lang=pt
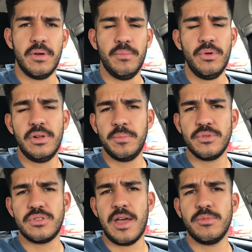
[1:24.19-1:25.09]
Bruno e para o
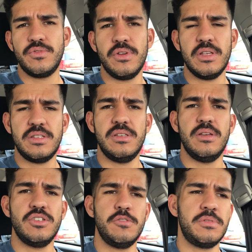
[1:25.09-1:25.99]
Simons foi que assim
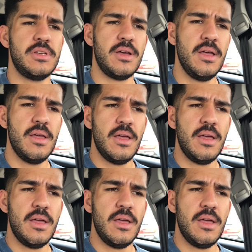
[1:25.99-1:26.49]
a gente precisa